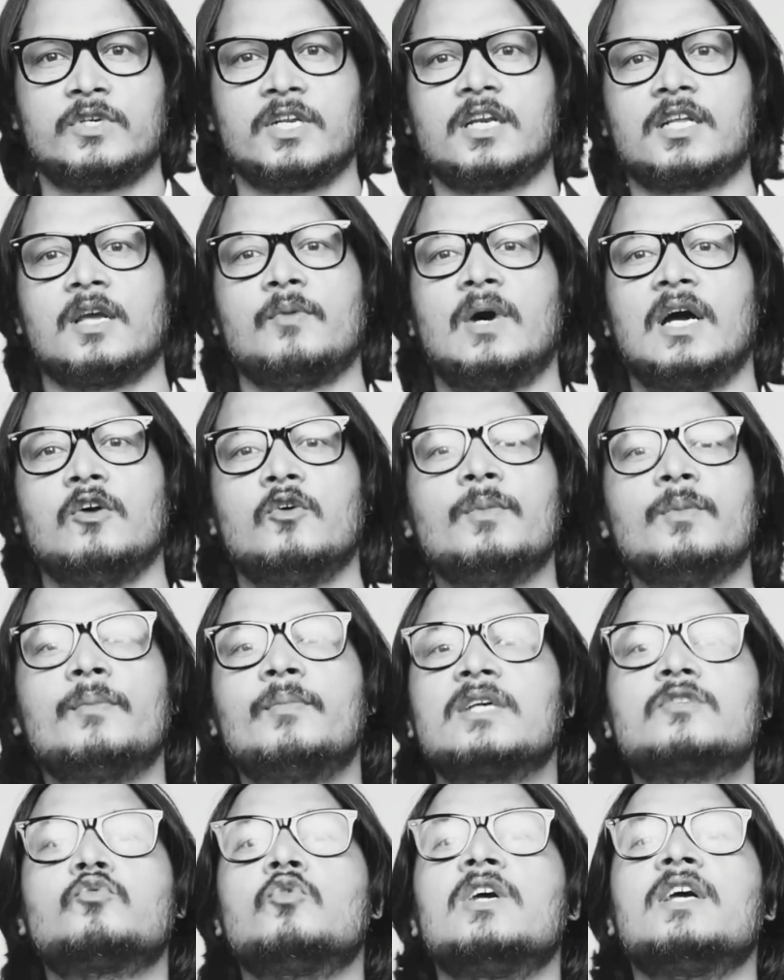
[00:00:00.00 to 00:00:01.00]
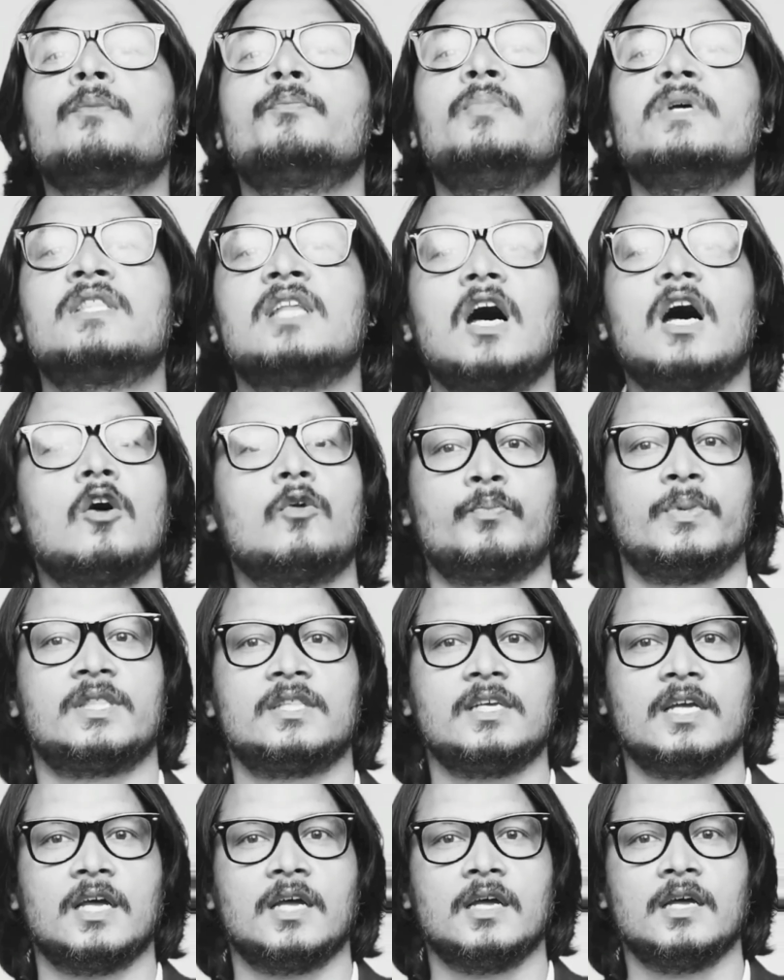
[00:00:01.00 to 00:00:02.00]
ट्विटर के बायो में बस वो एक पिता और
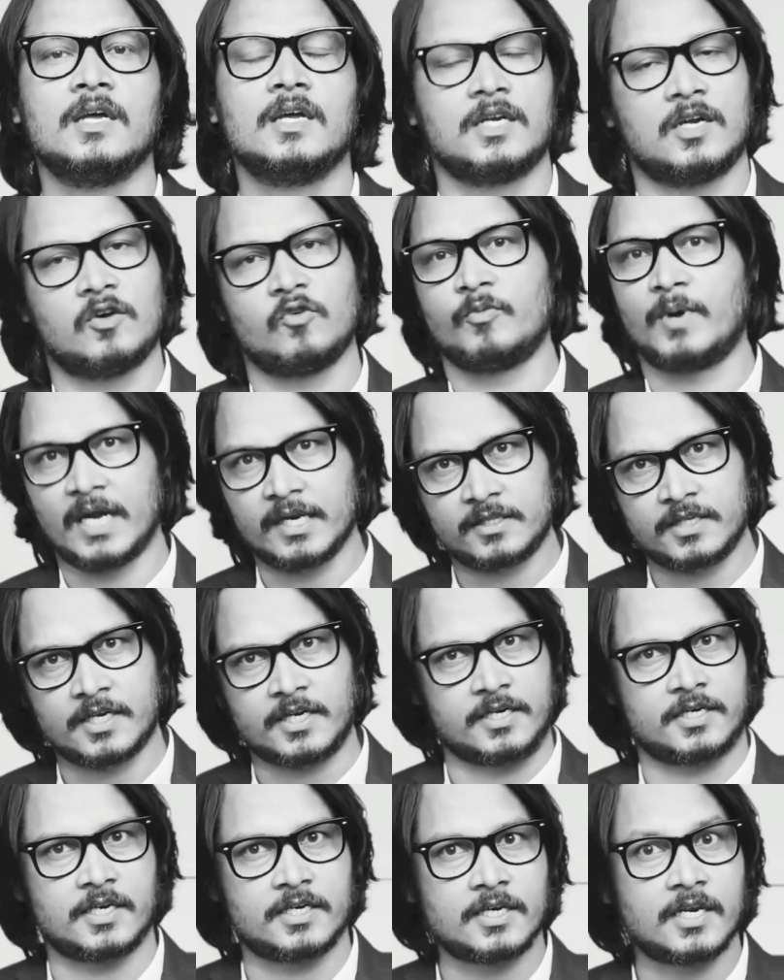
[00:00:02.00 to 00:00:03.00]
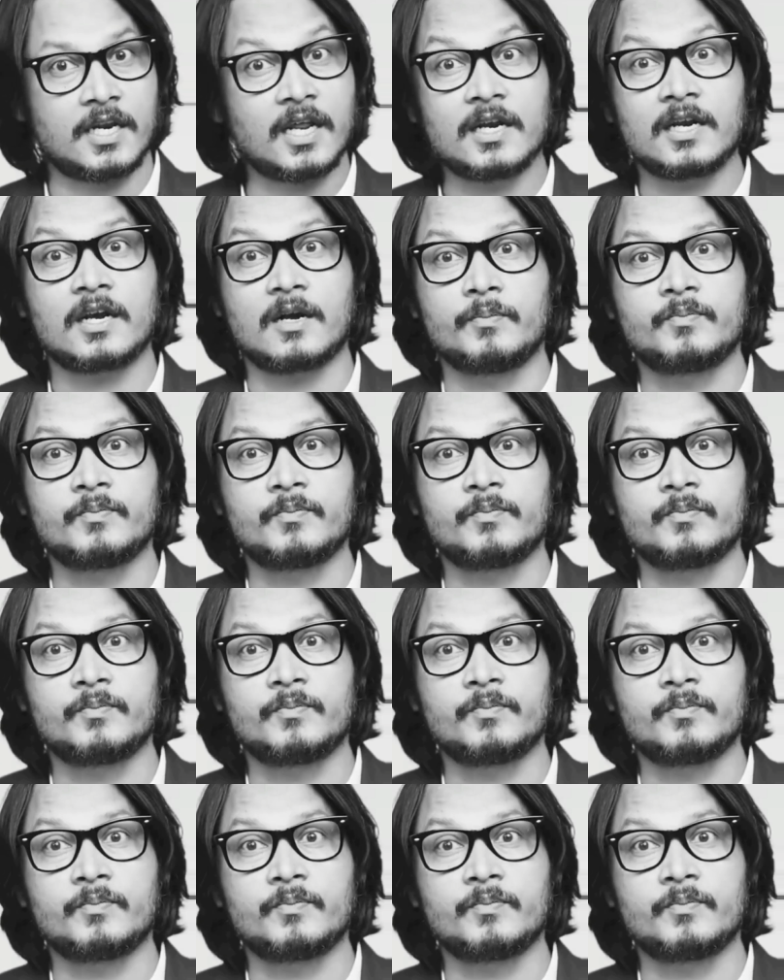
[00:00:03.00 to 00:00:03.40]
पति है ना वो भारतीय क्रिकेटर है ना